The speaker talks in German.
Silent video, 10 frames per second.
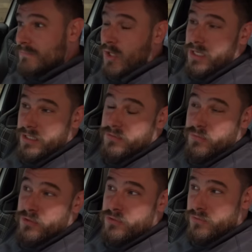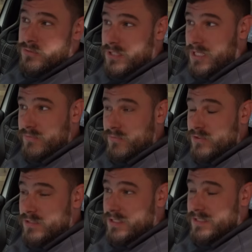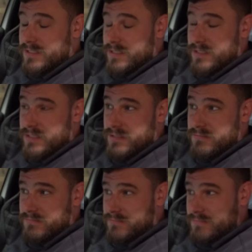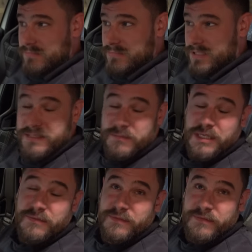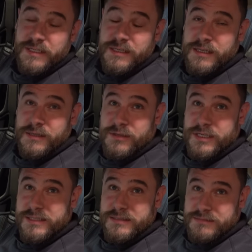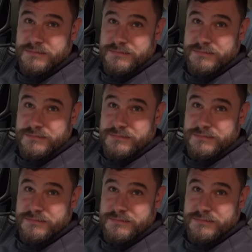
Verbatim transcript: Ja, ich würde schon gerne wünschen, dass der das macht, wie der Lade auch heißt.